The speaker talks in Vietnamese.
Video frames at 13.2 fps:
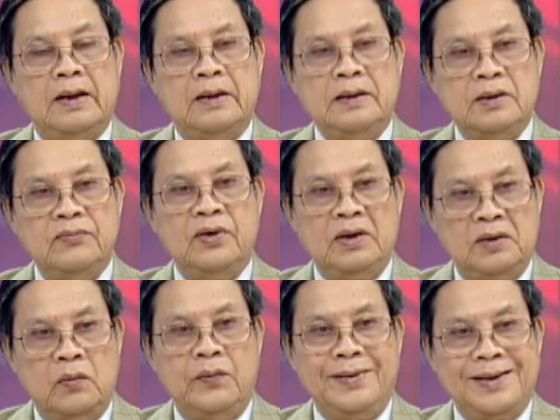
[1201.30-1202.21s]
như vị
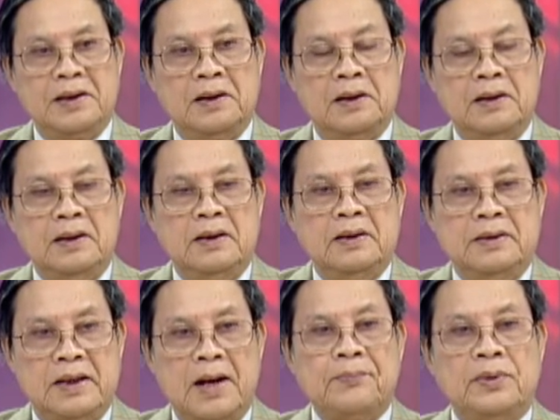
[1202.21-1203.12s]
quý được
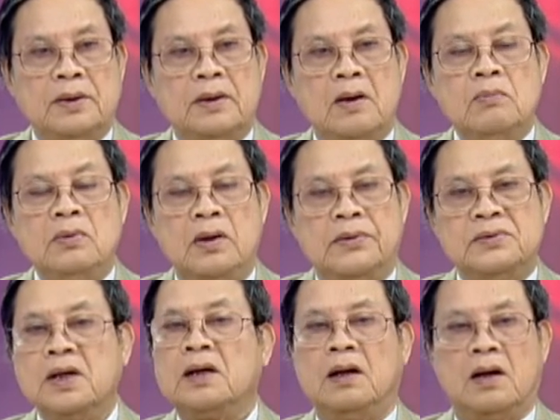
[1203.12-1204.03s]
ghép tử cung là
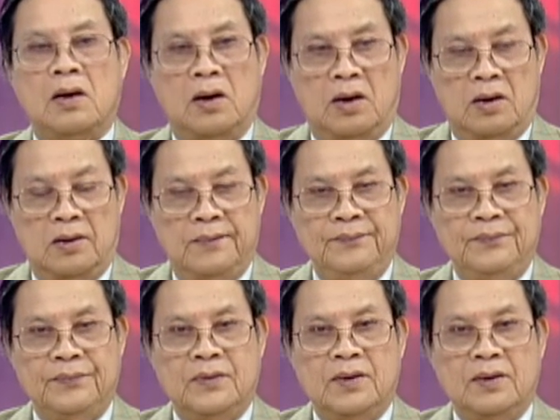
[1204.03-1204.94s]
rất là khó
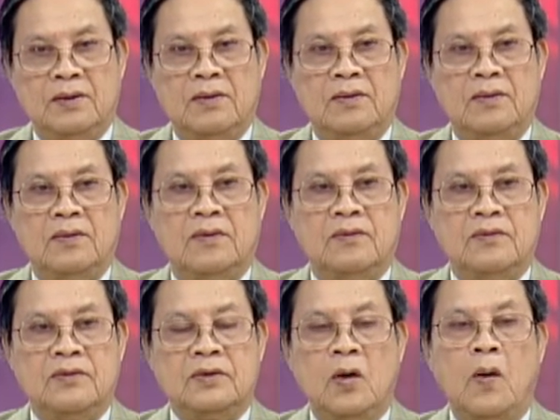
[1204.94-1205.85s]

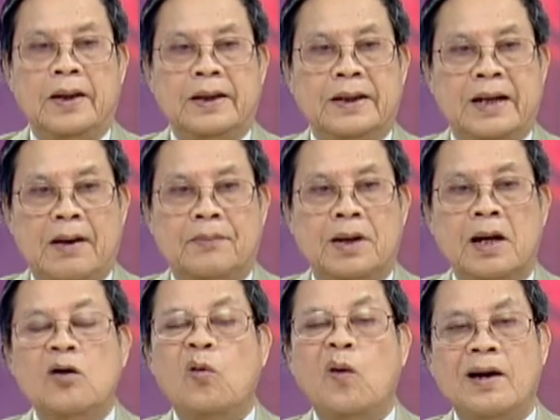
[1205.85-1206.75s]
ngoài những khép
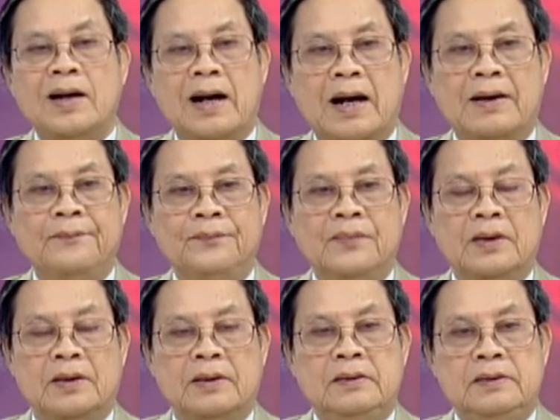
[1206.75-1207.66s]
cơ khoang khác
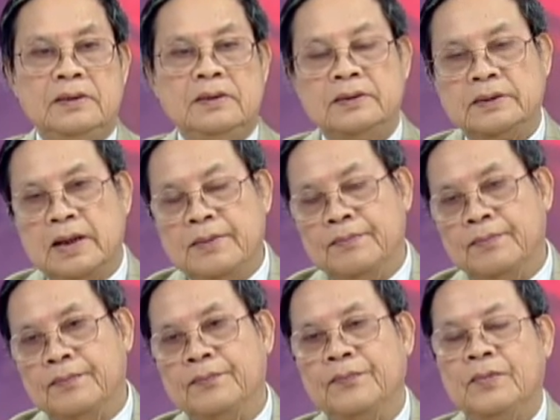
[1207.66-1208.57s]
như
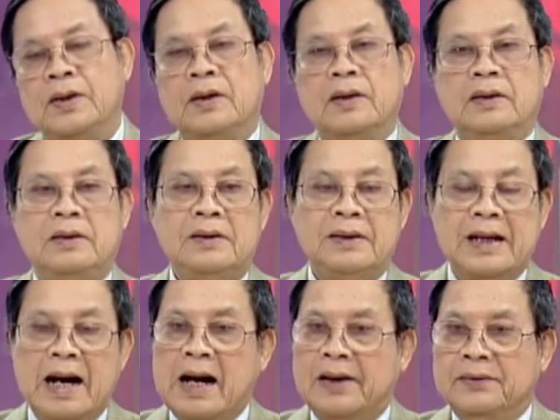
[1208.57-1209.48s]
tim như
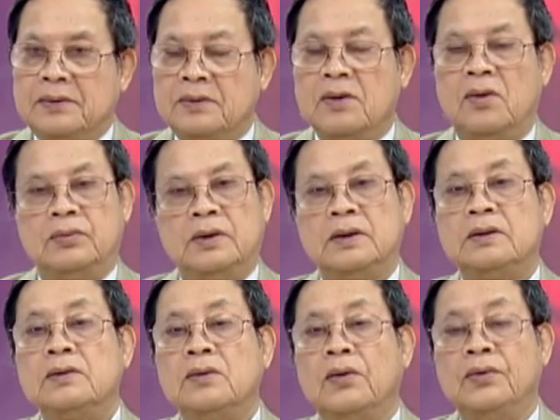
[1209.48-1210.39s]
gan như đồ thì
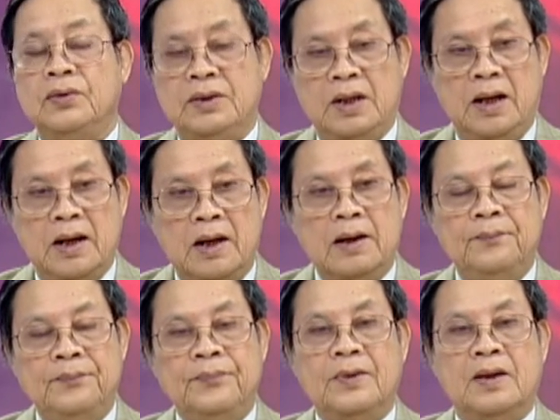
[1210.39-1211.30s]
tương đối dễ hơn
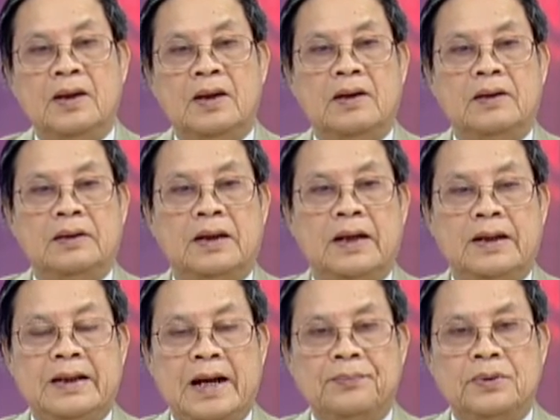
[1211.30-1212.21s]
thì
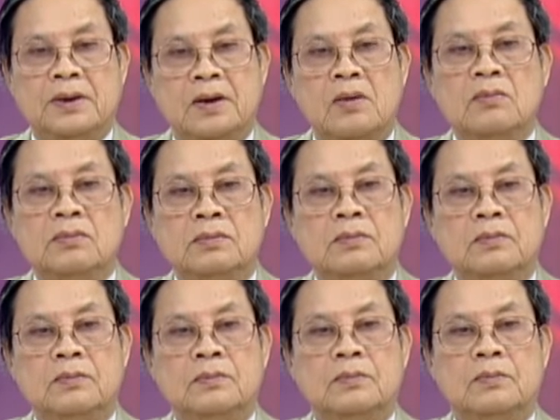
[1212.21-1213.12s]
ghép tử cung
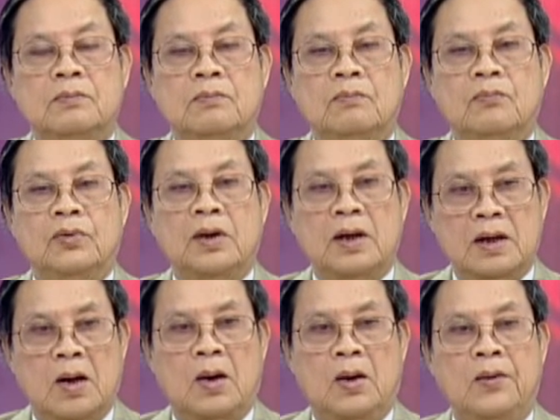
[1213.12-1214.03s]
rất
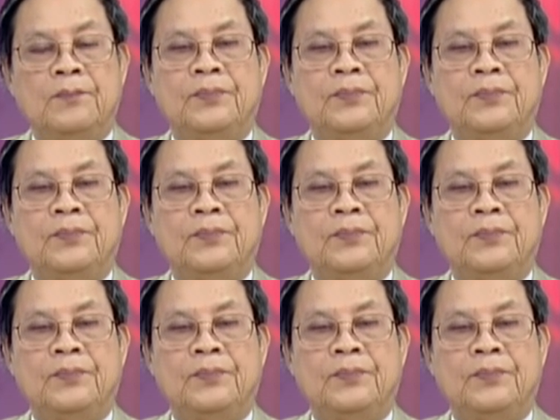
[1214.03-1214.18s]
khó